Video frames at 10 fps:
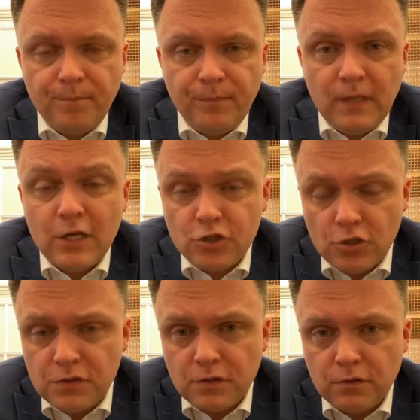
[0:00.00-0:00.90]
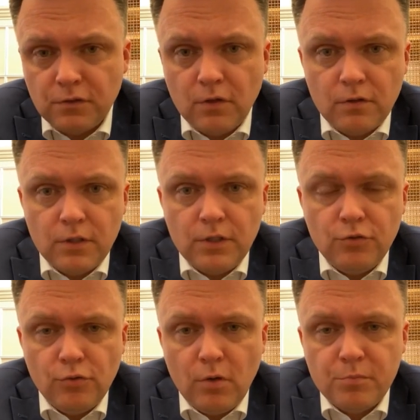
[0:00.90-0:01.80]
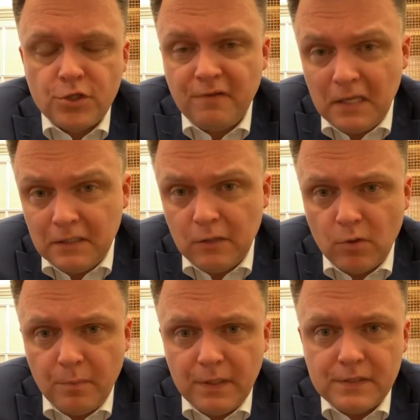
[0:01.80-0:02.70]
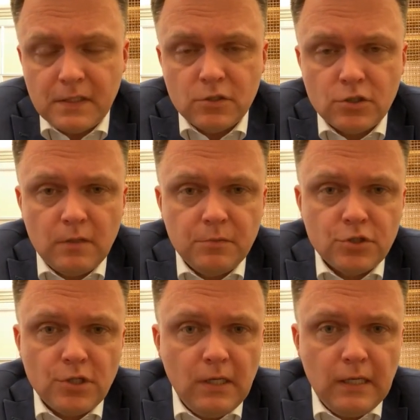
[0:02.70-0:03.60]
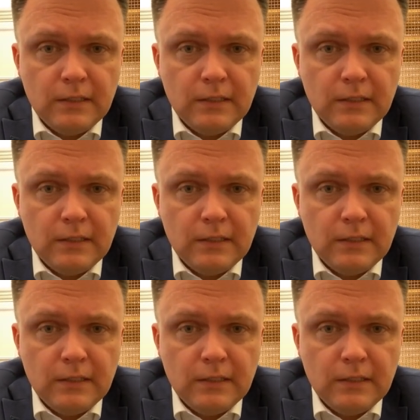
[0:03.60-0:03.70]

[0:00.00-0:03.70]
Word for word: należących do Renew Europe, szef Rady Europejskiej Charles Michel,